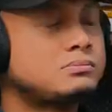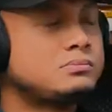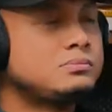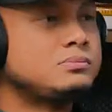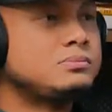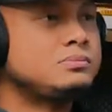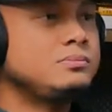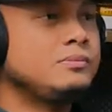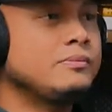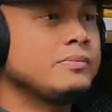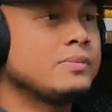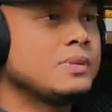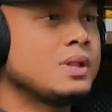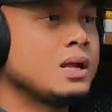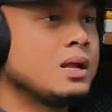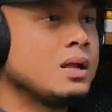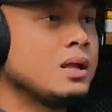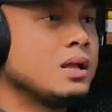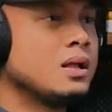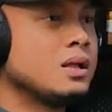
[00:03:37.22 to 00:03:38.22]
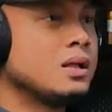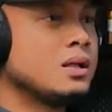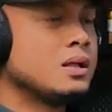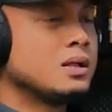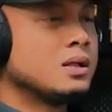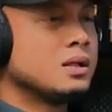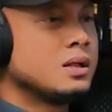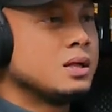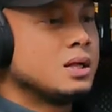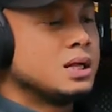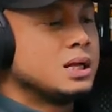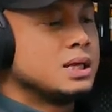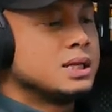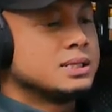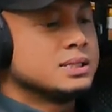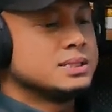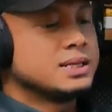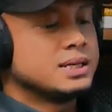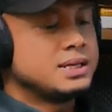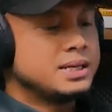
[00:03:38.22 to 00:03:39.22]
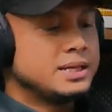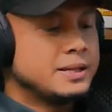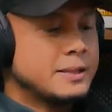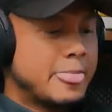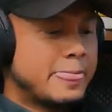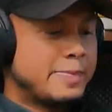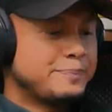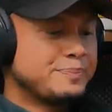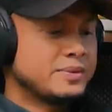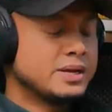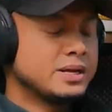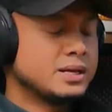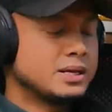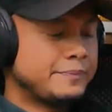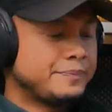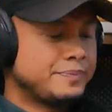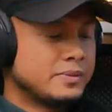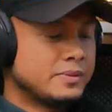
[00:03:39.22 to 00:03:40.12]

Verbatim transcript: prosesnya gimana? Buat ceritain dong. Jadi bisa sampai